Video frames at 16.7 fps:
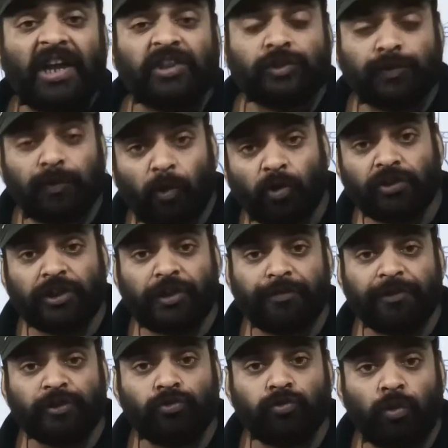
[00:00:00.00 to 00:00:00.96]
एक्सप्लोजन
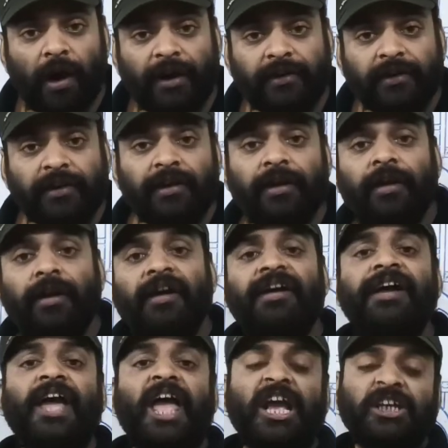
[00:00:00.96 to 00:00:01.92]
मीन्स व्हाट
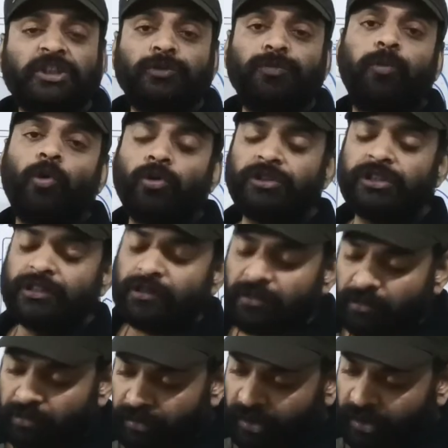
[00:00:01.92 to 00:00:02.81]
एक्सप्लोजन